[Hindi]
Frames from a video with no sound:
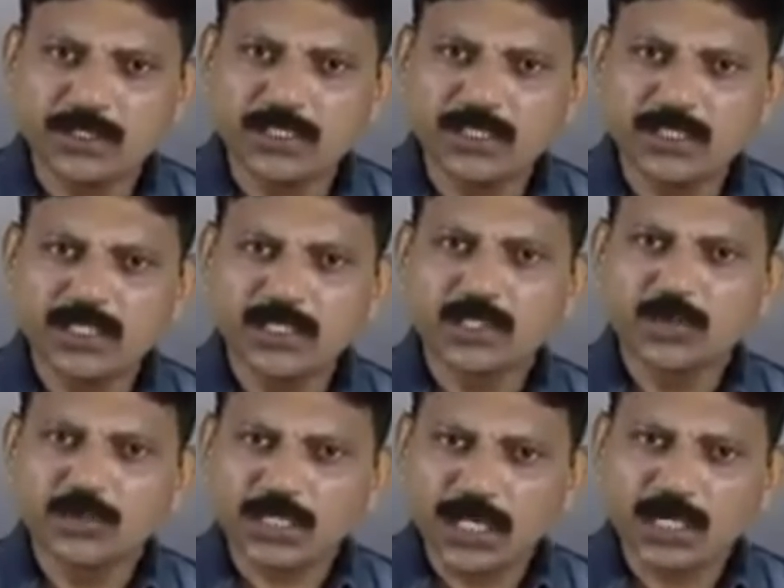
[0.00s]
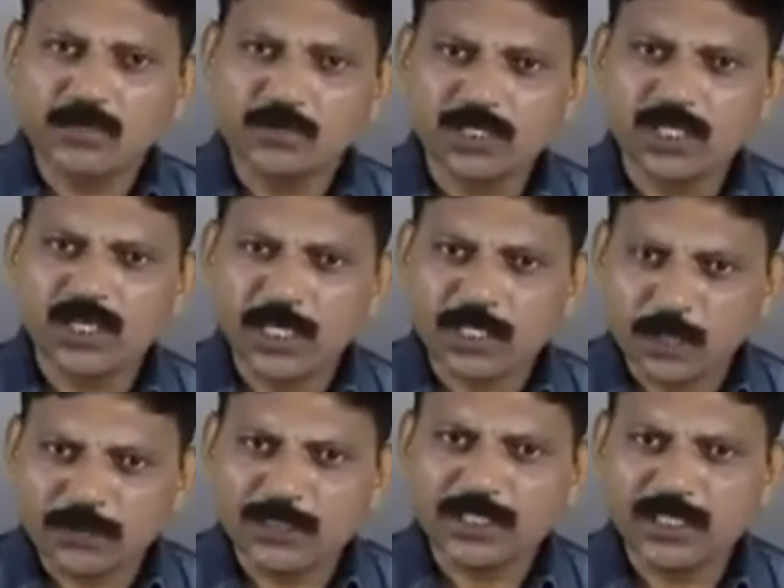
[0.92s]
हुई थी तो क्या उसका
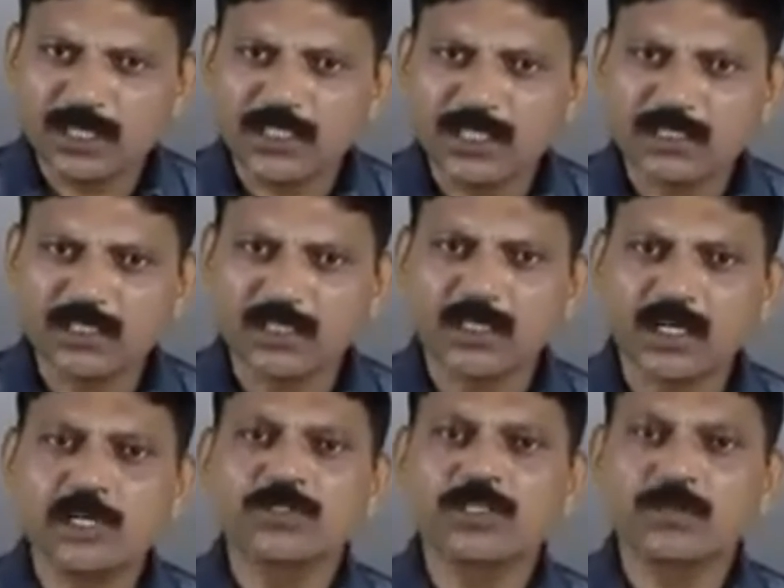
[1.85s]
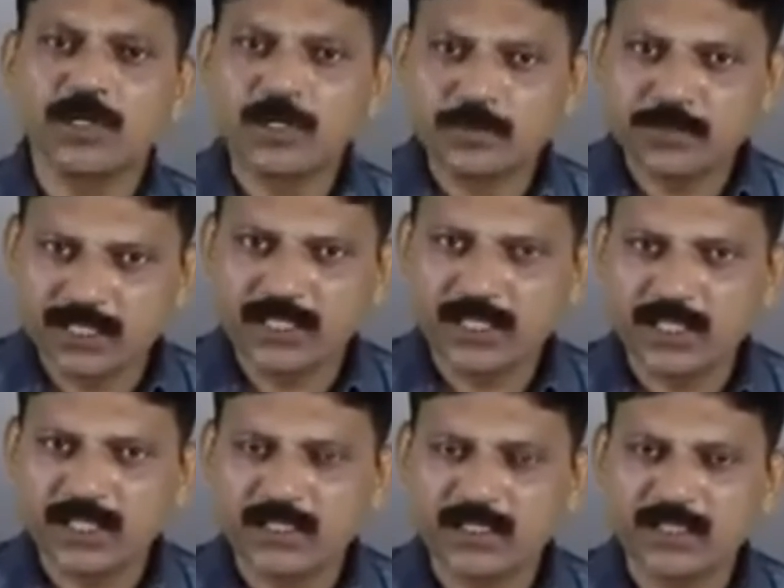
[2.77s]
एटॉपसी किया गया था क्या उसका बायोप्सी
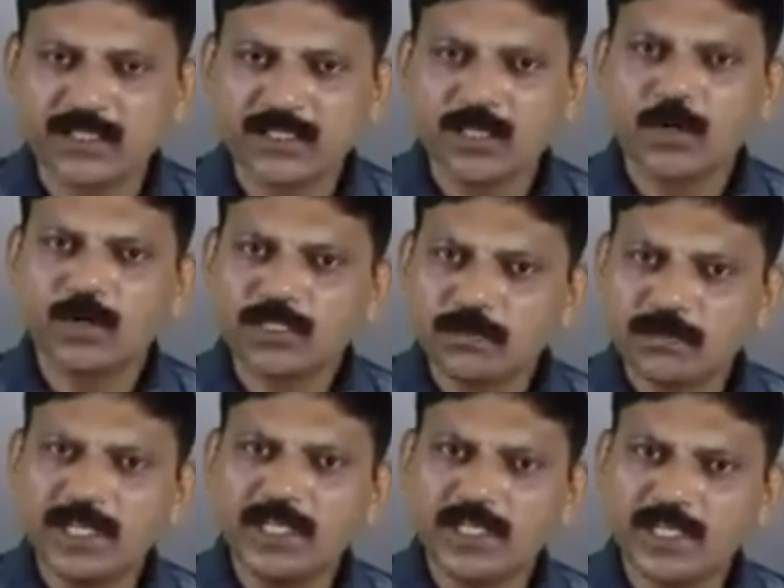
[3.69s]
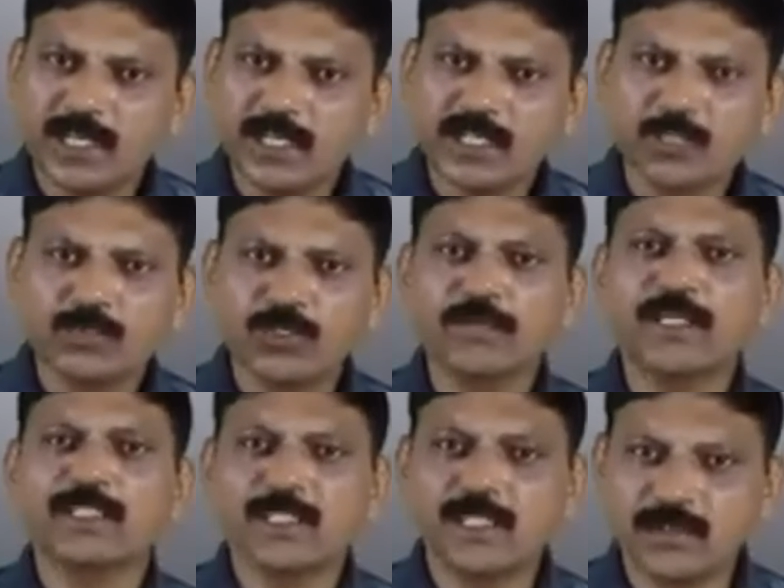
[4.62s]
किया गया था और जब नहीं किया गया था तो आप
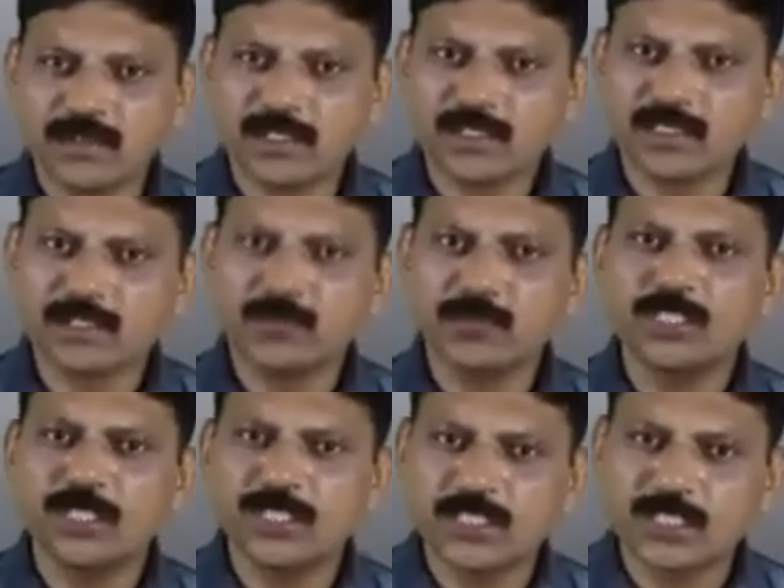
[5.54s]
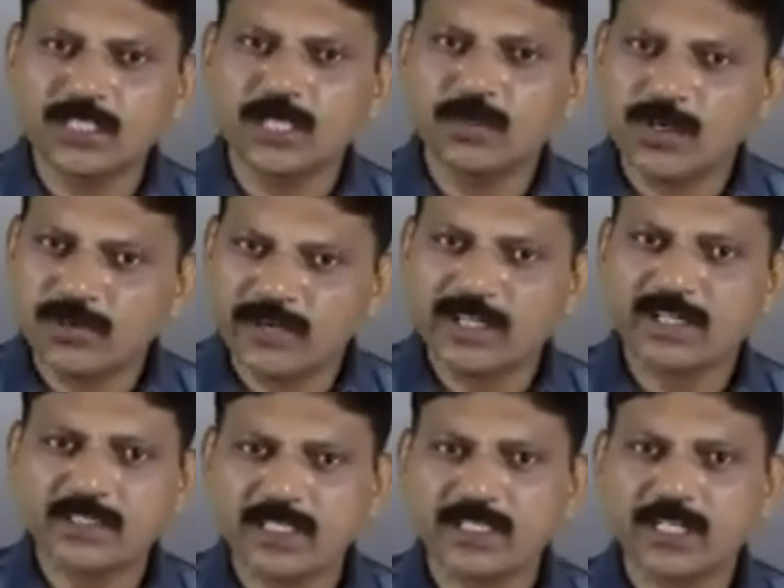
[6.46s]
कैसे दावा कर सकते हो कि इसकी कोरोना
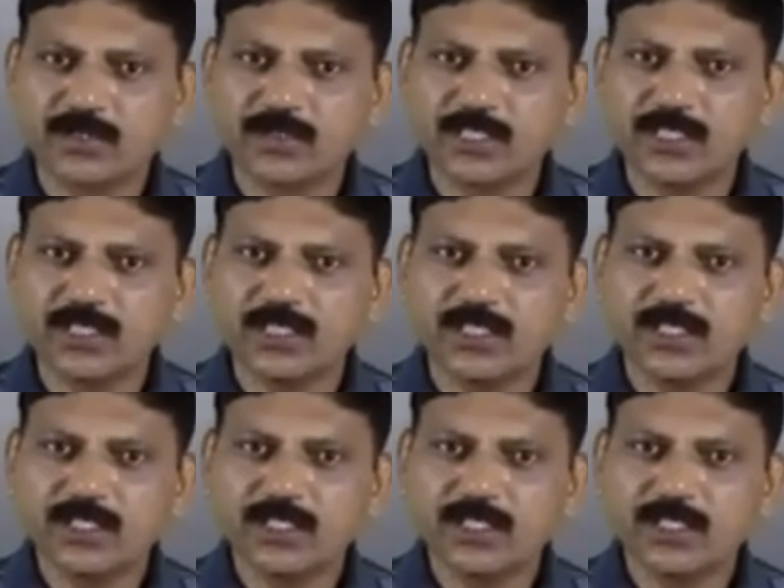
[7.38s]
वायरस से डेथ हुई है